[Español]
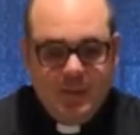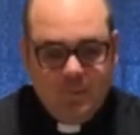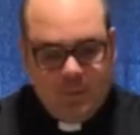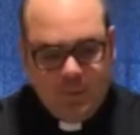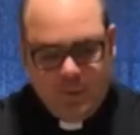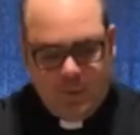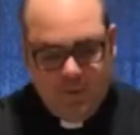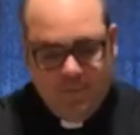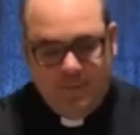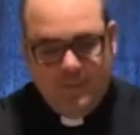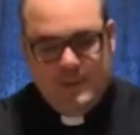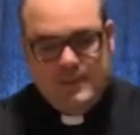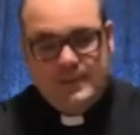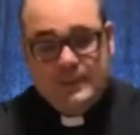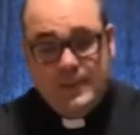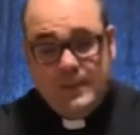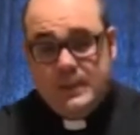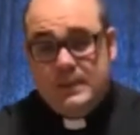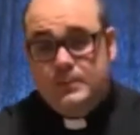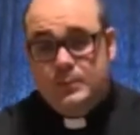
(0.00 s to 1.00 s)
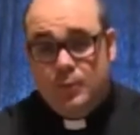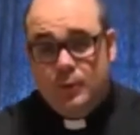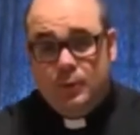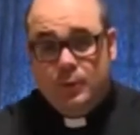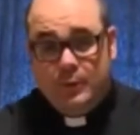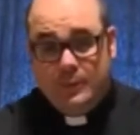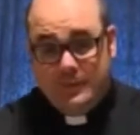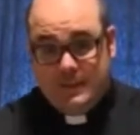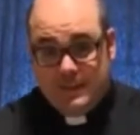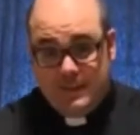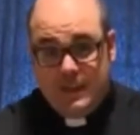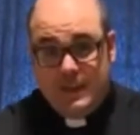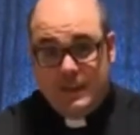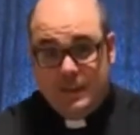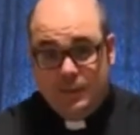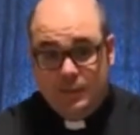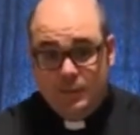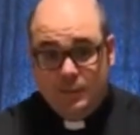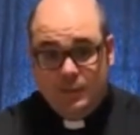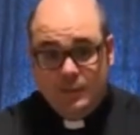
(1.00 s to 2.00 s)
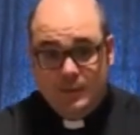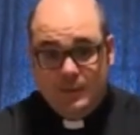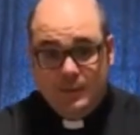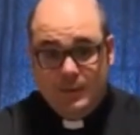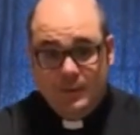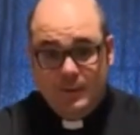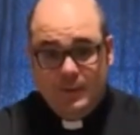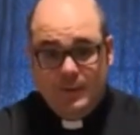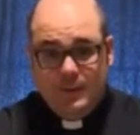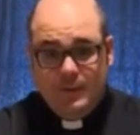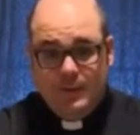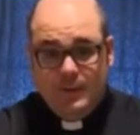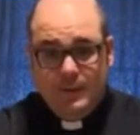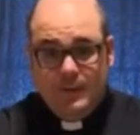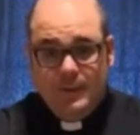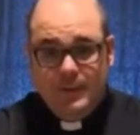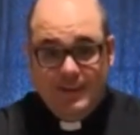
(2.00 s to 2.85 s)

Porque el fariseísmo puede ser algo ¿eh?